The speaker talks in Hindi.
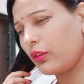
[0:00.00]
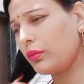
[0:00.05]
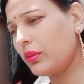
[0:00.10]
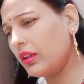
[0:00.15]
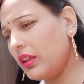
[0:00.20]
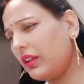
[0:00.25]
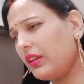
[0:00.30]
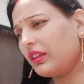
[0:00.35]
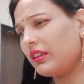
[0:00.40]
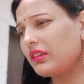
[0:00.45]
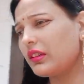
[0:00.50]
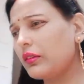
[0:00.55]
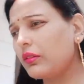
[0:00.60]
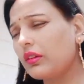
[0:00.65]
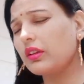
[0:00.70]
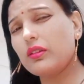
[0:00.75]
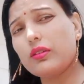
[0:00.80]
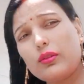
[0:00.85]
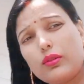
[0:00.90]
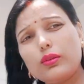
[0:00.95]
को भी लेने
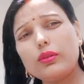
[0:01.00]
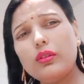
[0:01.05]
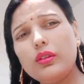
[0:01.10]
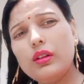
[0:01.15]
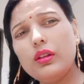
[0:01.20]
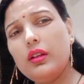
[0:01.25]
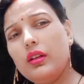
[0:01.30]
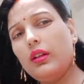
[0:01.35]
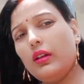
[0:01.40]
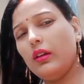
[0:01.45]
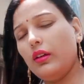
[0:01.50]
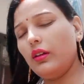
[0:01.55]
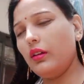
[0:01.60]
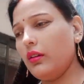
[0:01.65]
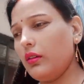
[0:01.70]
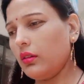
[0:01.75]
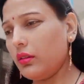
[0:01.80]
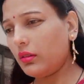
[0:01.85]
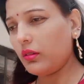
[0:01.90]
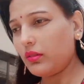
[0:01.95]
जाऊँगी
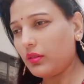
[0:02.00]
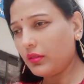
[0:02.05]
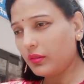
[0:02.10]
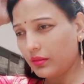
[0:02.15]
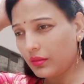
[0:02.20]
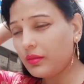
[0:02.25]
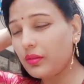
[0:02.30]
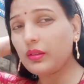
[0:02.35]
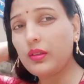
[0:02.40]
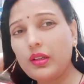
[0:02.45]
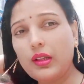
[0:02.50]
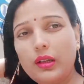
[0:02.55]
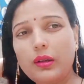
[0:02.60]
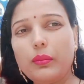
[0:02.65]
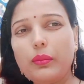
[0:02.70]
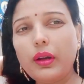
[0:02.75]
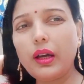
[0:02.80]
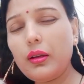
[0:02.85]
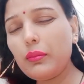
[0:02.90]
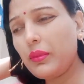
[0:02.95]
इसको
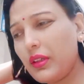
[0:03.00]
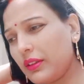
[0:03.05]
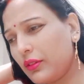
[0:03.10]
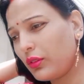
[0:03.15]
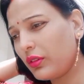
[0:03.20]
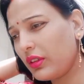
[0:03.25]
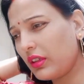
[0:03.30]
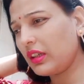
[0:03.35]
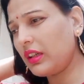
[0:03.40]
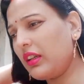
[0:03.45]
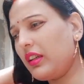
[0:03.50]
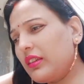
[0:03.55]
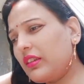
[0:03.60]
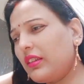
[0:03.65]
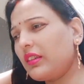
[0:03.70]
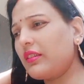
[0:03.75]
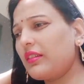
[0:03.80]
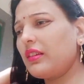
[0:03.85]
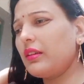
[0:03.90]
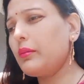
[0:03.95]
और बाल मेरे थोड़े गीले
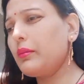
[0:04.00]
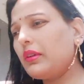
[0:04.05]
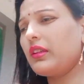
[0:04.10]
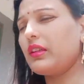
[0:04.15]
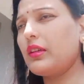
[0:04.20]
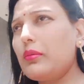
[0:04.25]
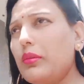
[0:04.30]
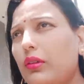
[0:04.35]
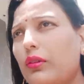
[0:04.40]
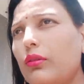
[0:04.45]
थे इसको मैंने अभी